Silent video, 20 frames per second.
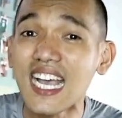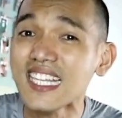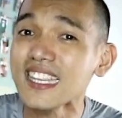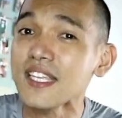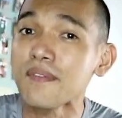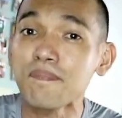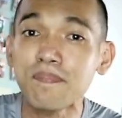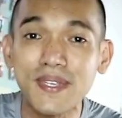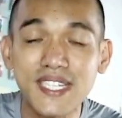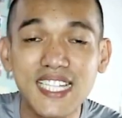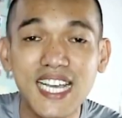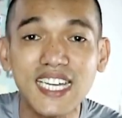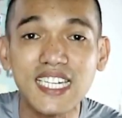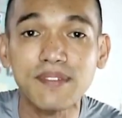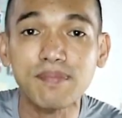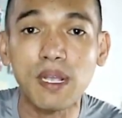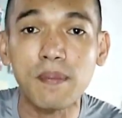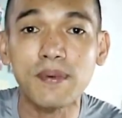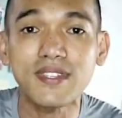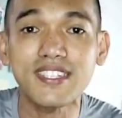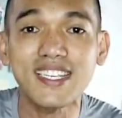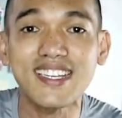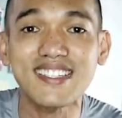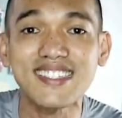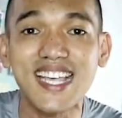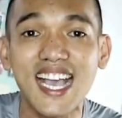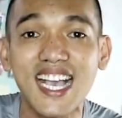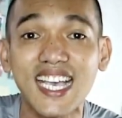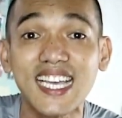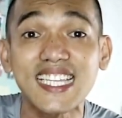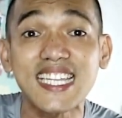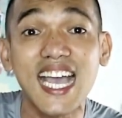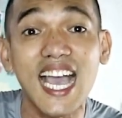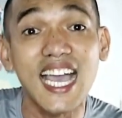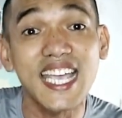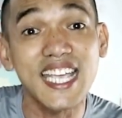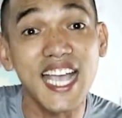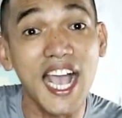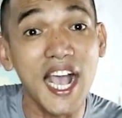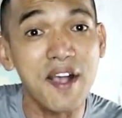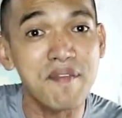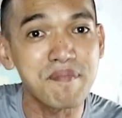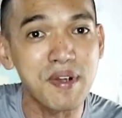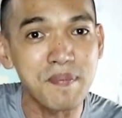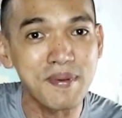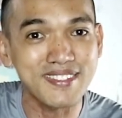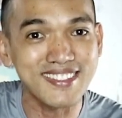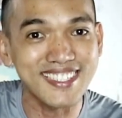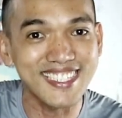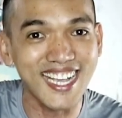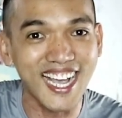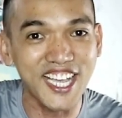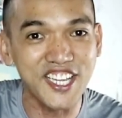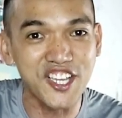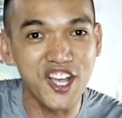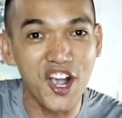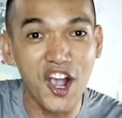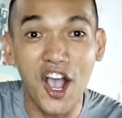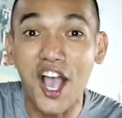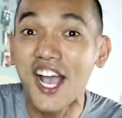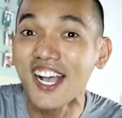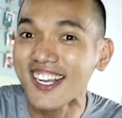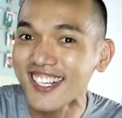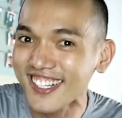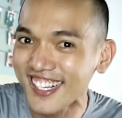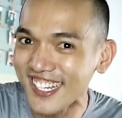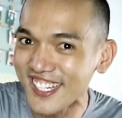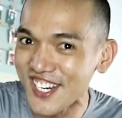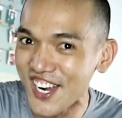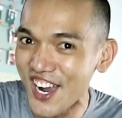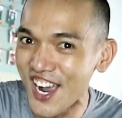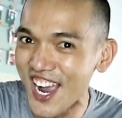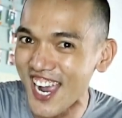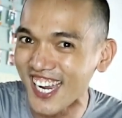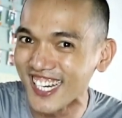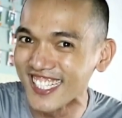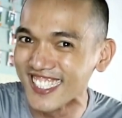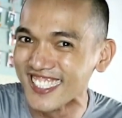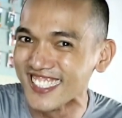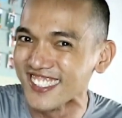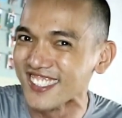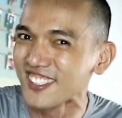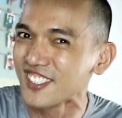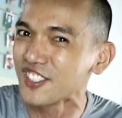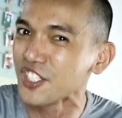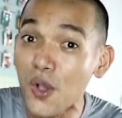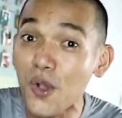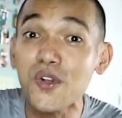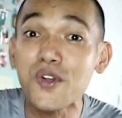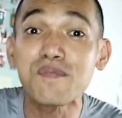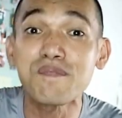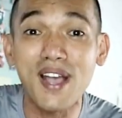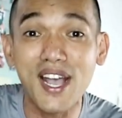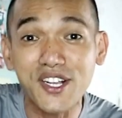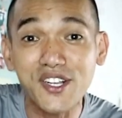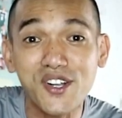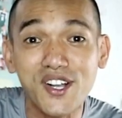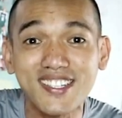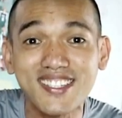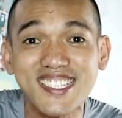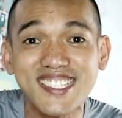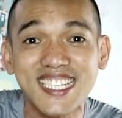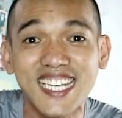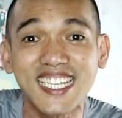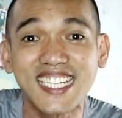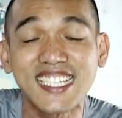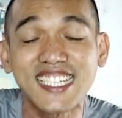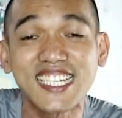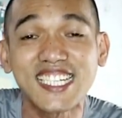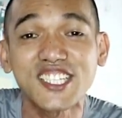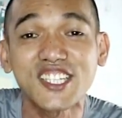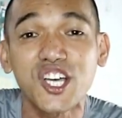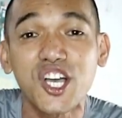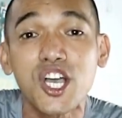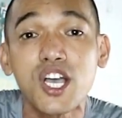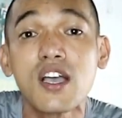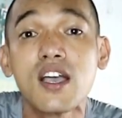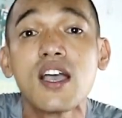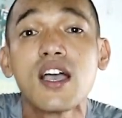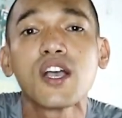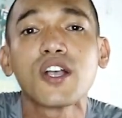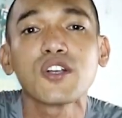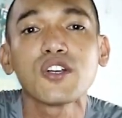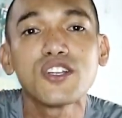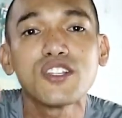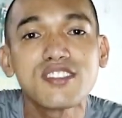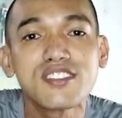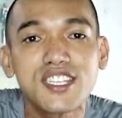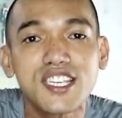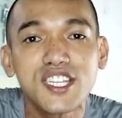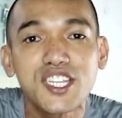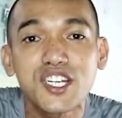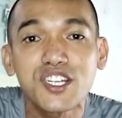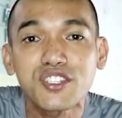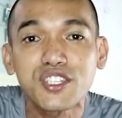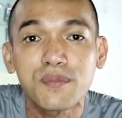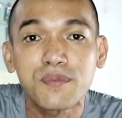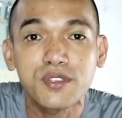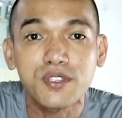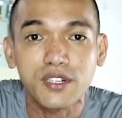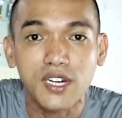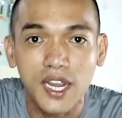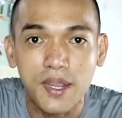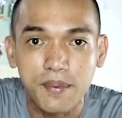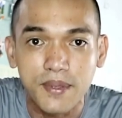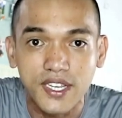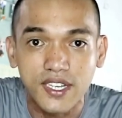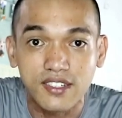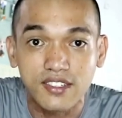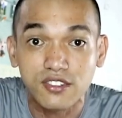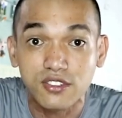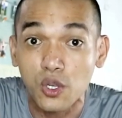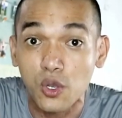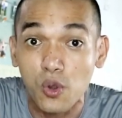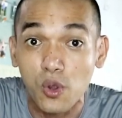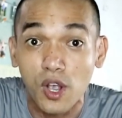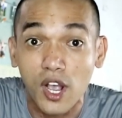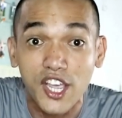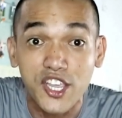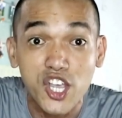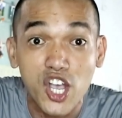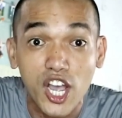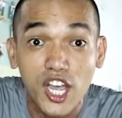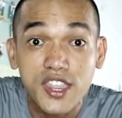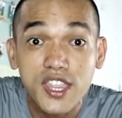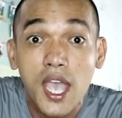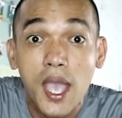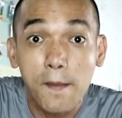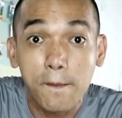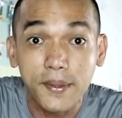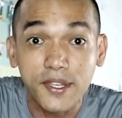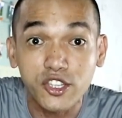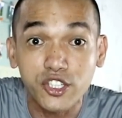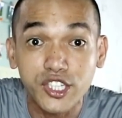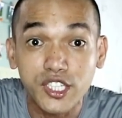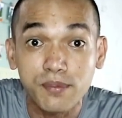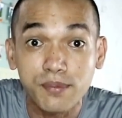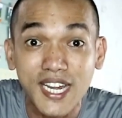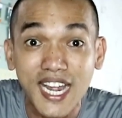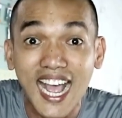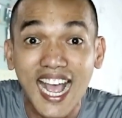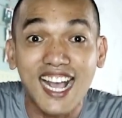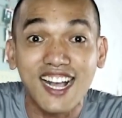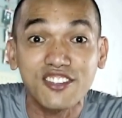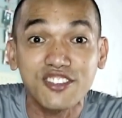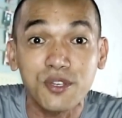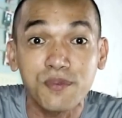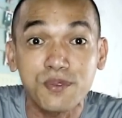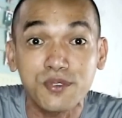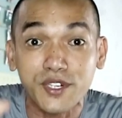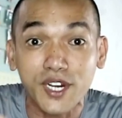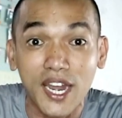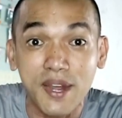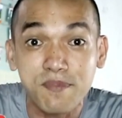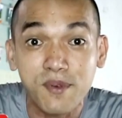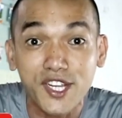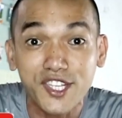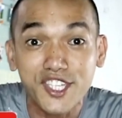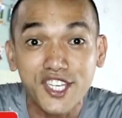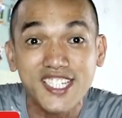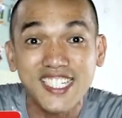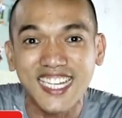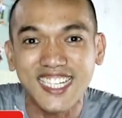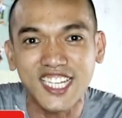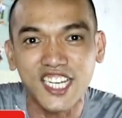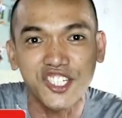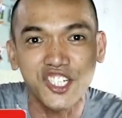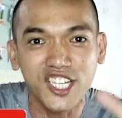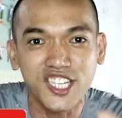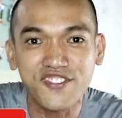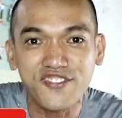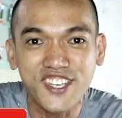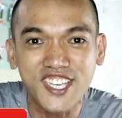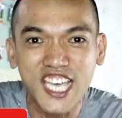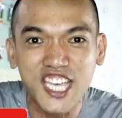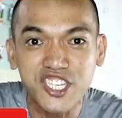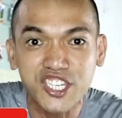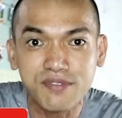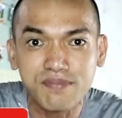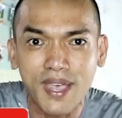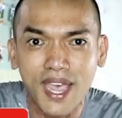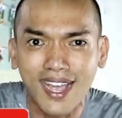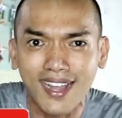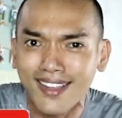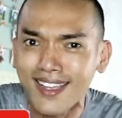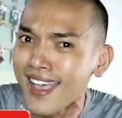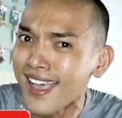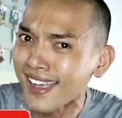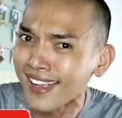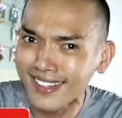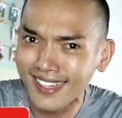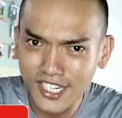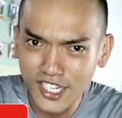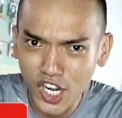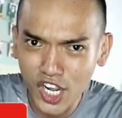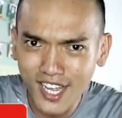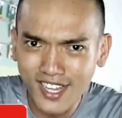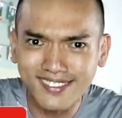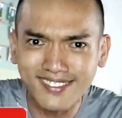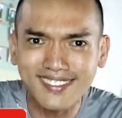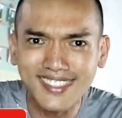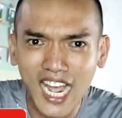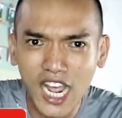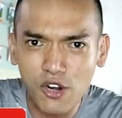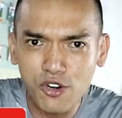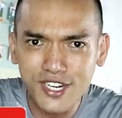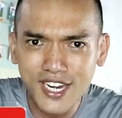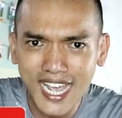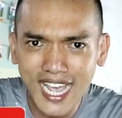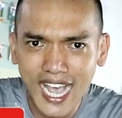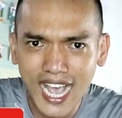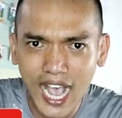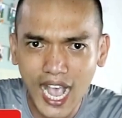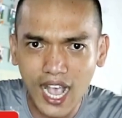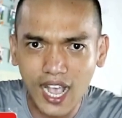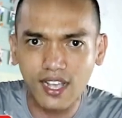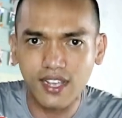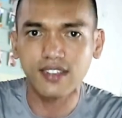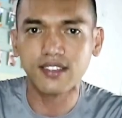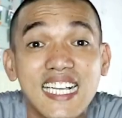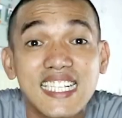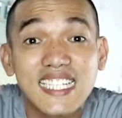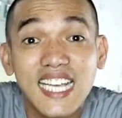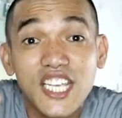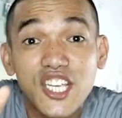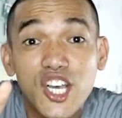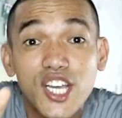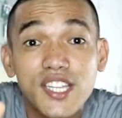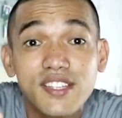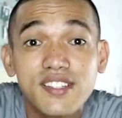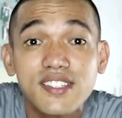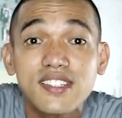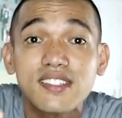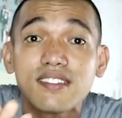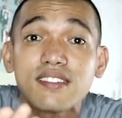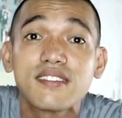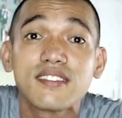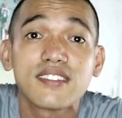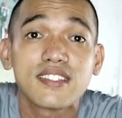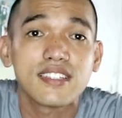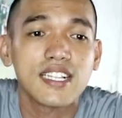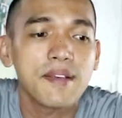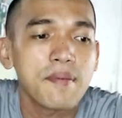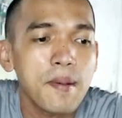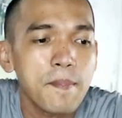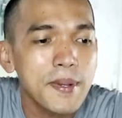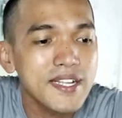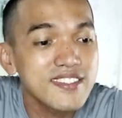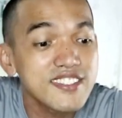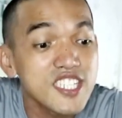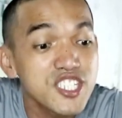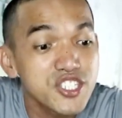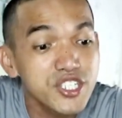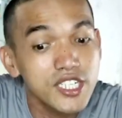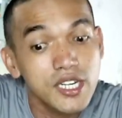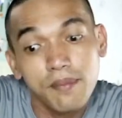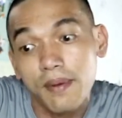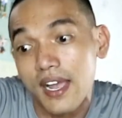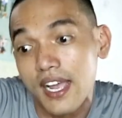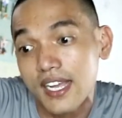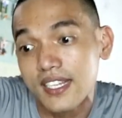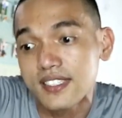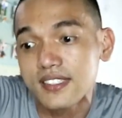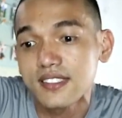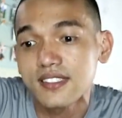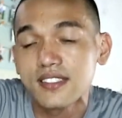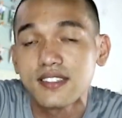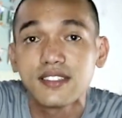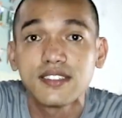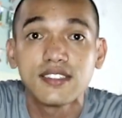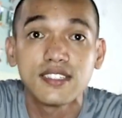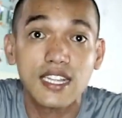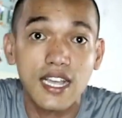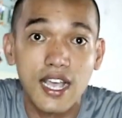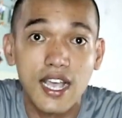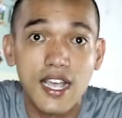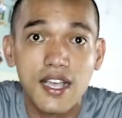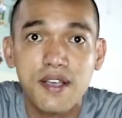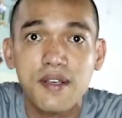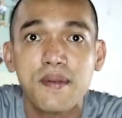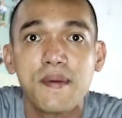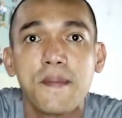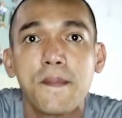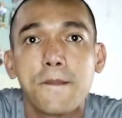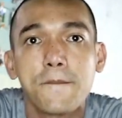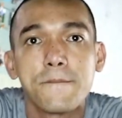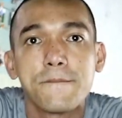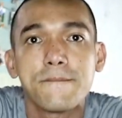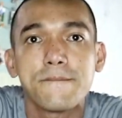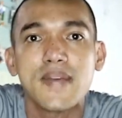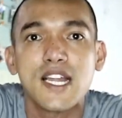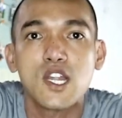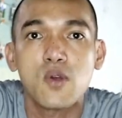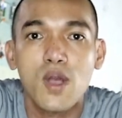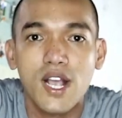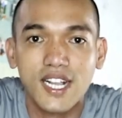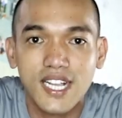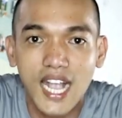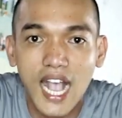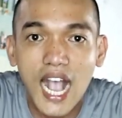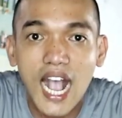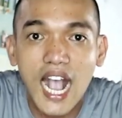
At ang pinaka nagpapasaya sa akin ay ang mapasaya kayo. Ganon! So, kung bago ka sa channel na ito, consider subscribing. So, ngayon, pindutin mo na ang subscribe button at ang notification bell. Ganon! Now na! Ngayon, nakapapansin nyo naman na maluwag